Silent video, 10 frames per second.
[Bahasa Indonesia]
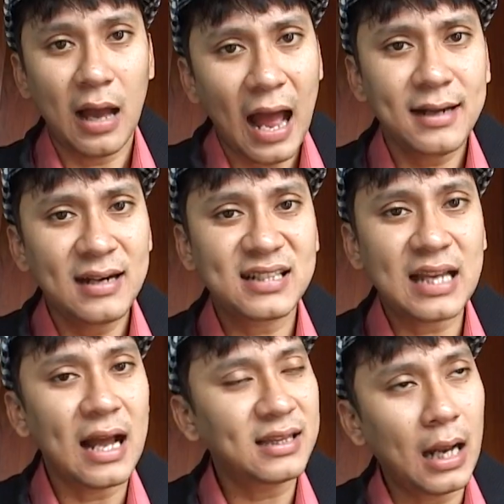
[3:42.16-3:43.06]
Anda
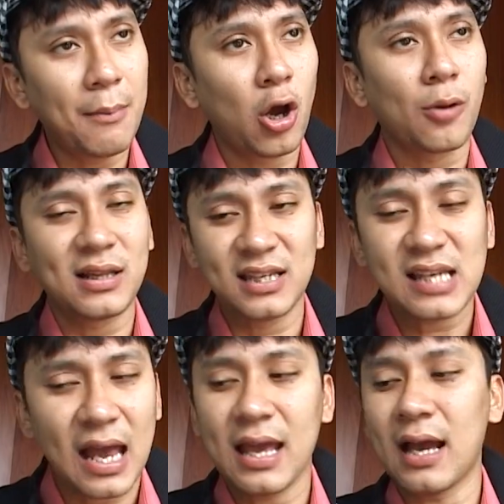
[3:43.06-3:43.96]
sangat tidak menghormati
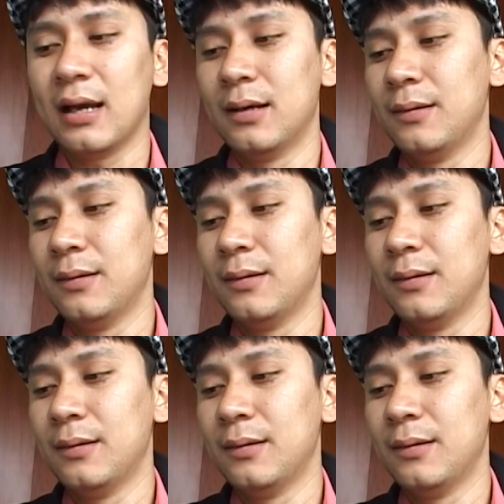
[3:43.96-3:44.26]
saya.